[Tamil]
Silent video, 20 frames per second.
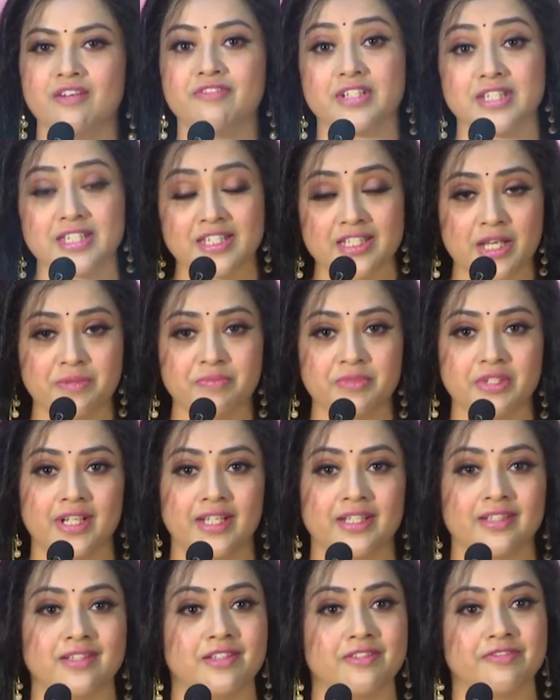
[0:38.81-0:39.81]
ஃபர்ஸ்ட் டைம்
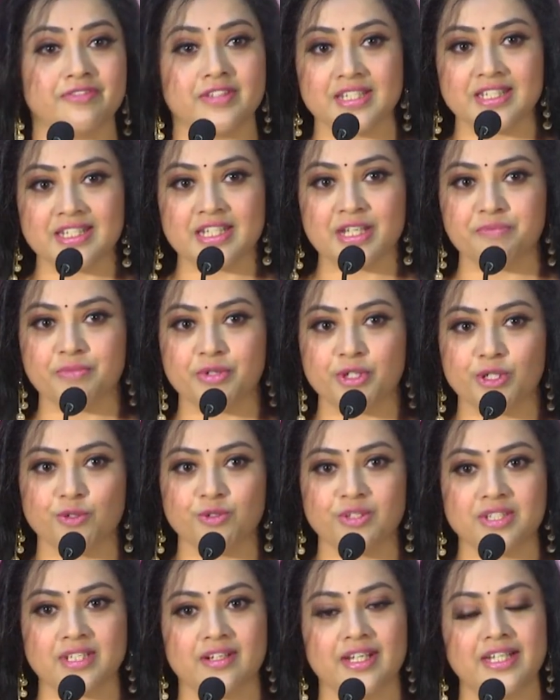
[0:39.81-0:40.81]
டிரெக்டர் ஃபர்ஸ்ட் டைம்
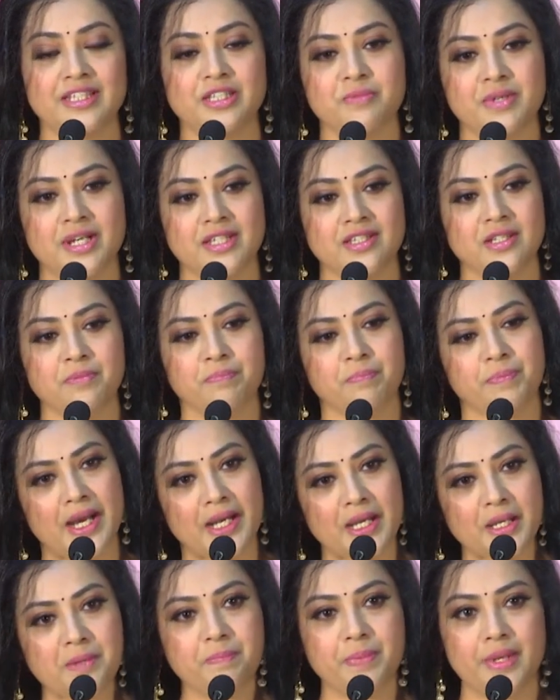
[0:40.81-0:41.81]
ப்ரொடியூசர் இந்த மாதிரி
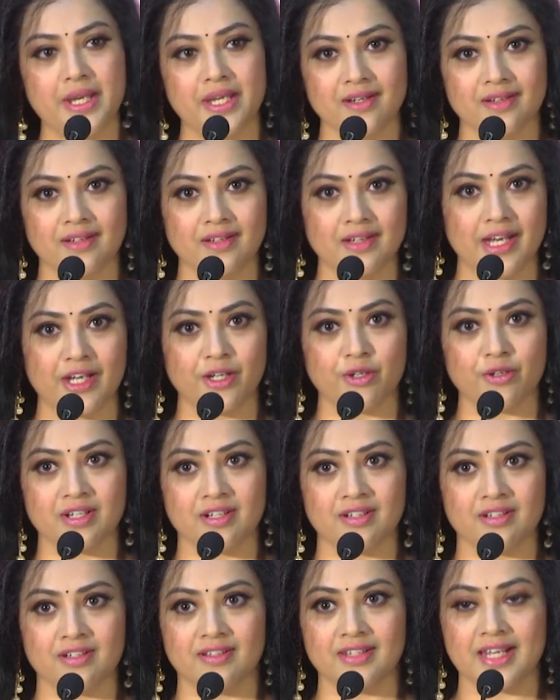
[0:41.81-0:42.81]
பல பேரை
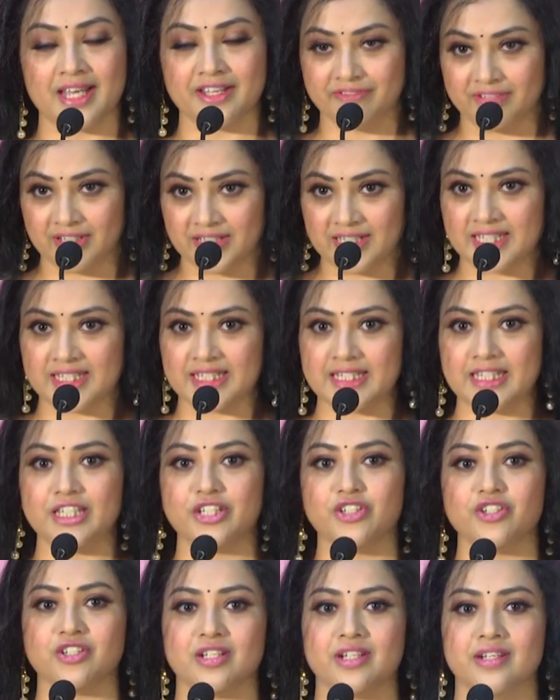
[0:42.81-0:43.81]
என்னோடய லைஃப்பில் நான்
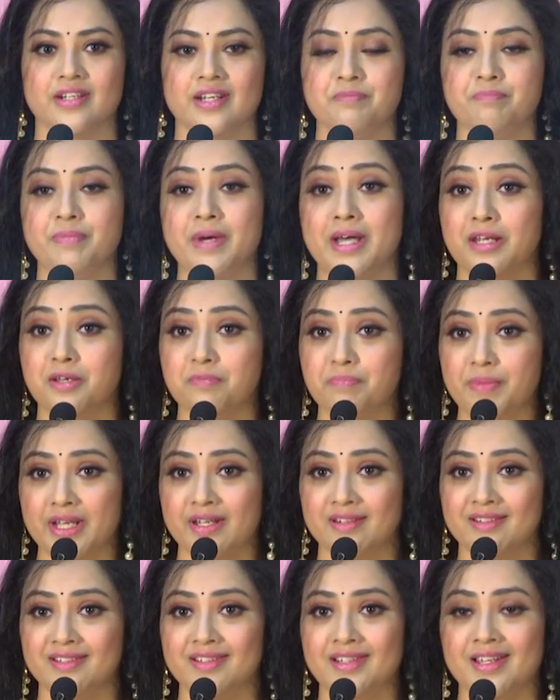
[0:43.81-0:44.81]
சந்திச்சிருக்கிறேன் பல
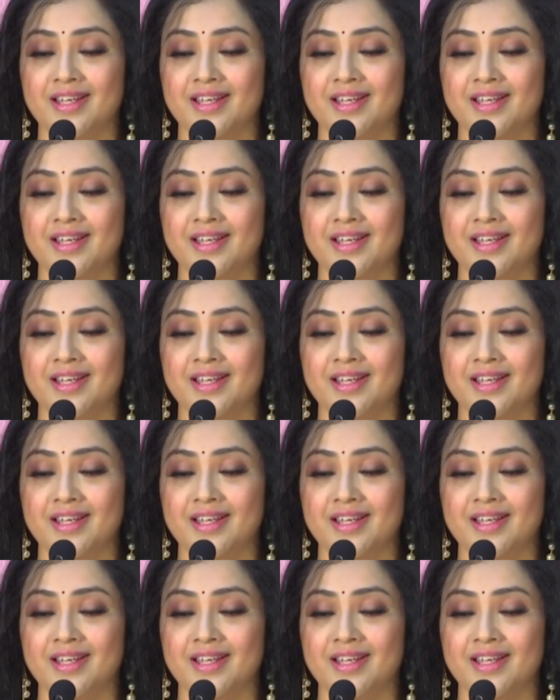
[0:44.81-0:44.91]
பேர்